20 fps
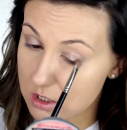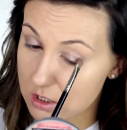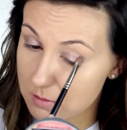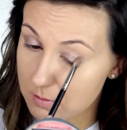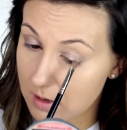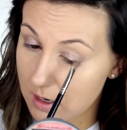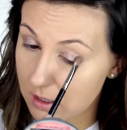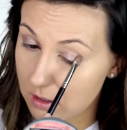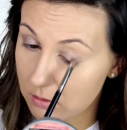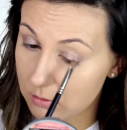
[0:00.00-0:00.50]

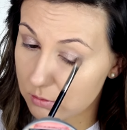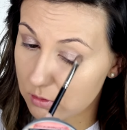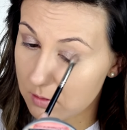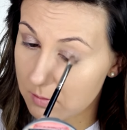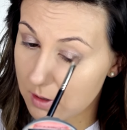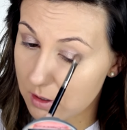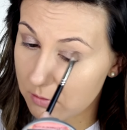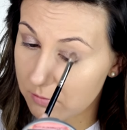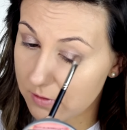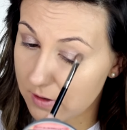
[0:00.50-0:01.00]
trzymają, no i
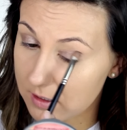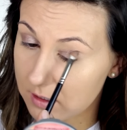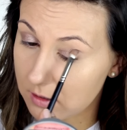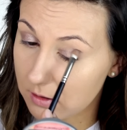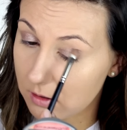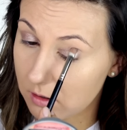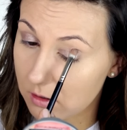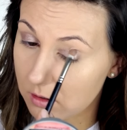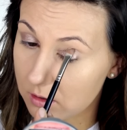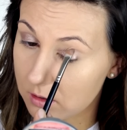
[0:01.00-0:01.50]
mają
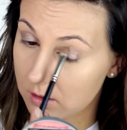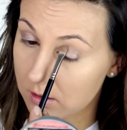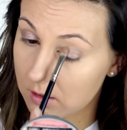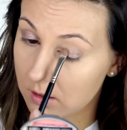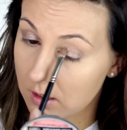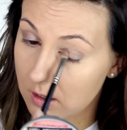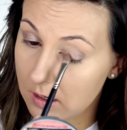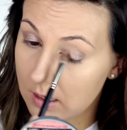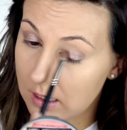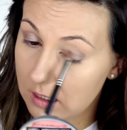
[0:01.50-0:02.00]
fajne kolory
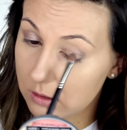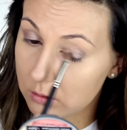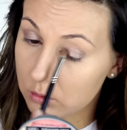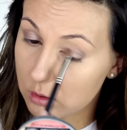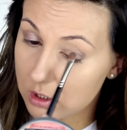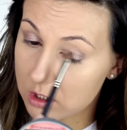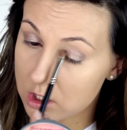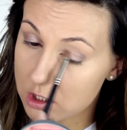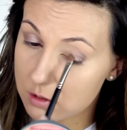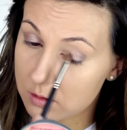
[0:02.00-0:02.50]

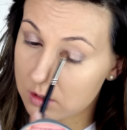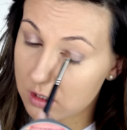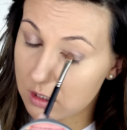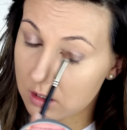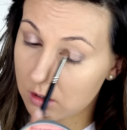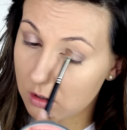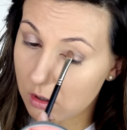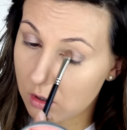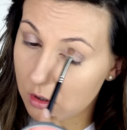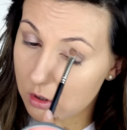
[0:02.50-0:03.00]
które też
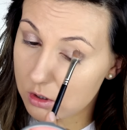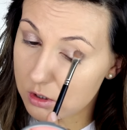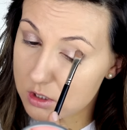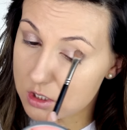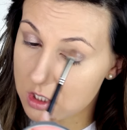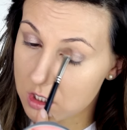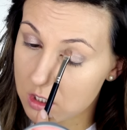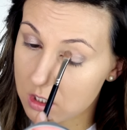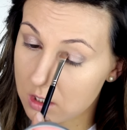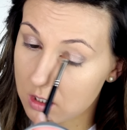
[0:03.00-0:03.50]
te kolory
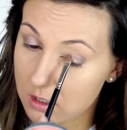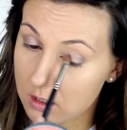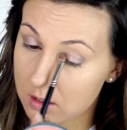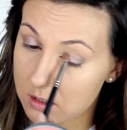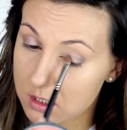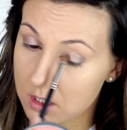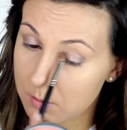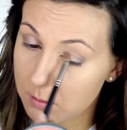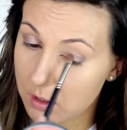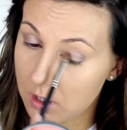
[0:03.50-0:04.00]
cieni
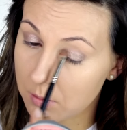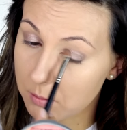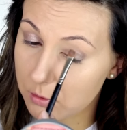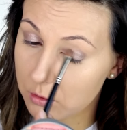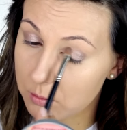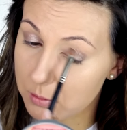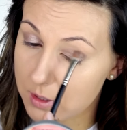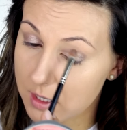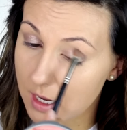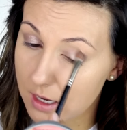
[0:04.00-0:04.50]
sypki
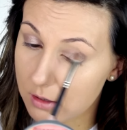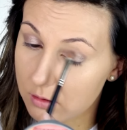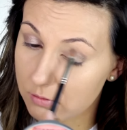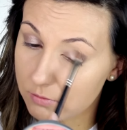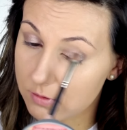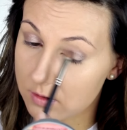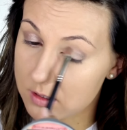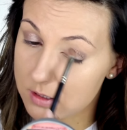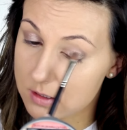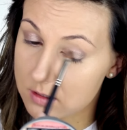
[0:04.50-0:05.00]

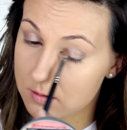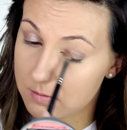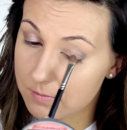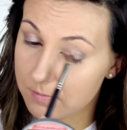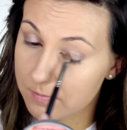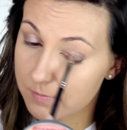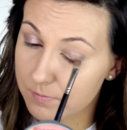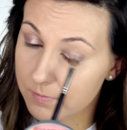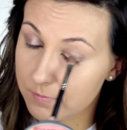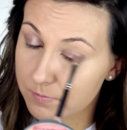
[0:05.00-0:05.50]
podbijają, więc
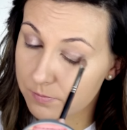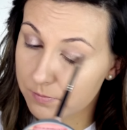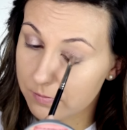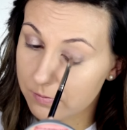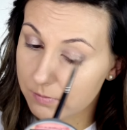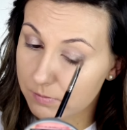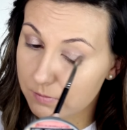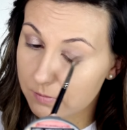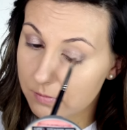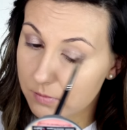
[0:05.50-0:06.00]

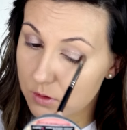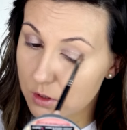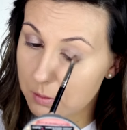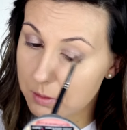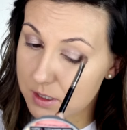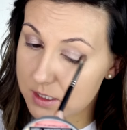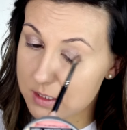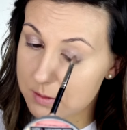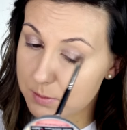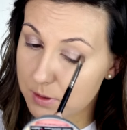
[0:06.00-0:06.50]

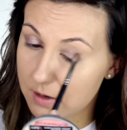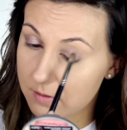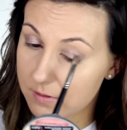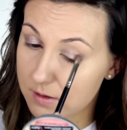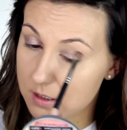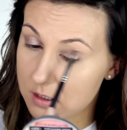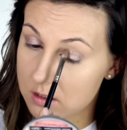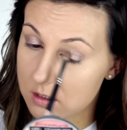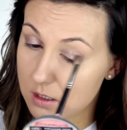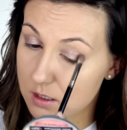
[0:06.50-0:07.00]
dobra
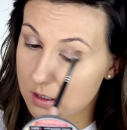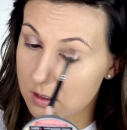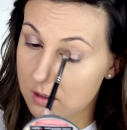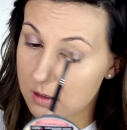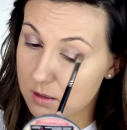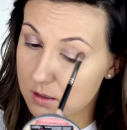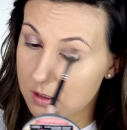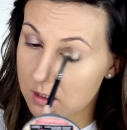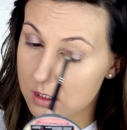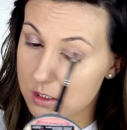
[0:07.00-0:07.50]
sprawa,
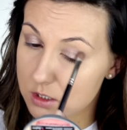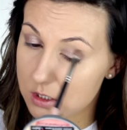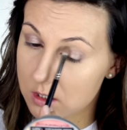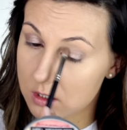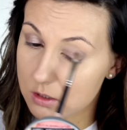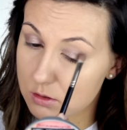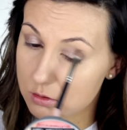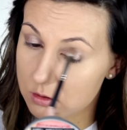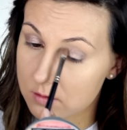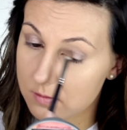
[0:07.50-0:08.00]
jeżeli
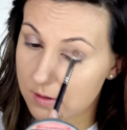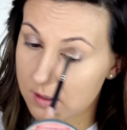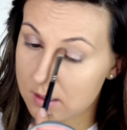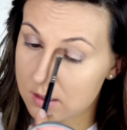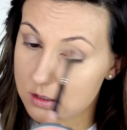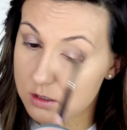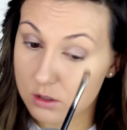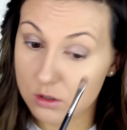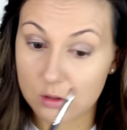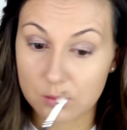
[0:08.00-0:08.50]
jeszcze nie
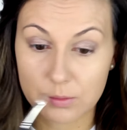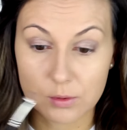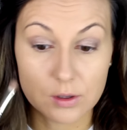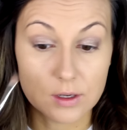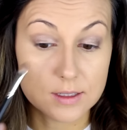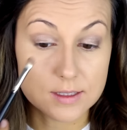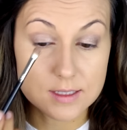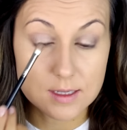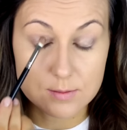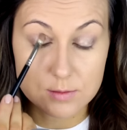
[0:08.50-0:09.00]
używaliście, to
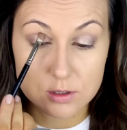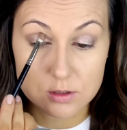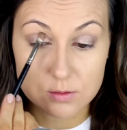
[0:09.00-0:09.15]
polecam